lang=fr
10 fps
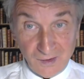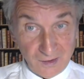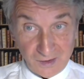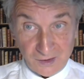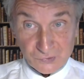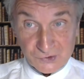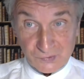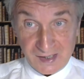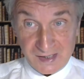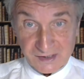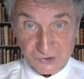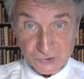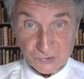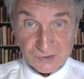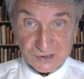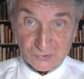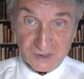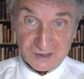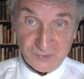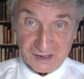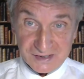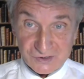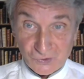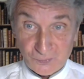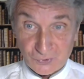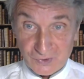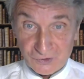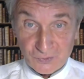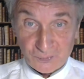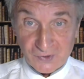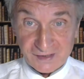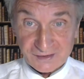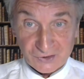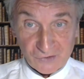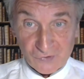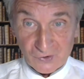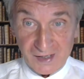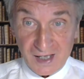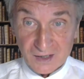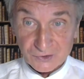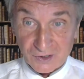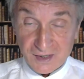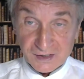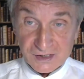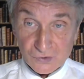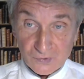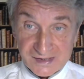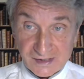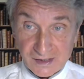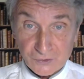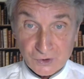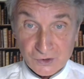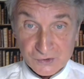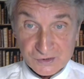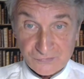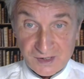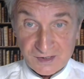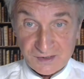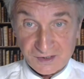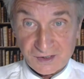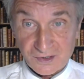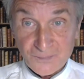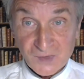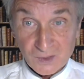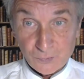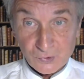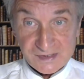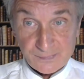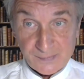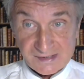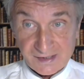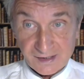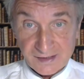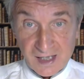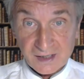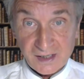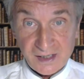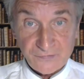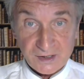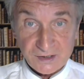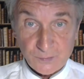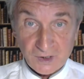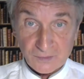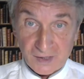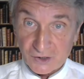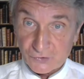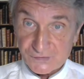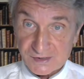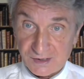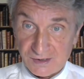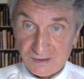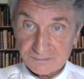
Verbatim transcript: À tout cela s'ajoute son admiration pour les deux poètes d'avant-garde qui sont restés en Union soviétique, Boris Pasternak et Vladimir Mayakovsky.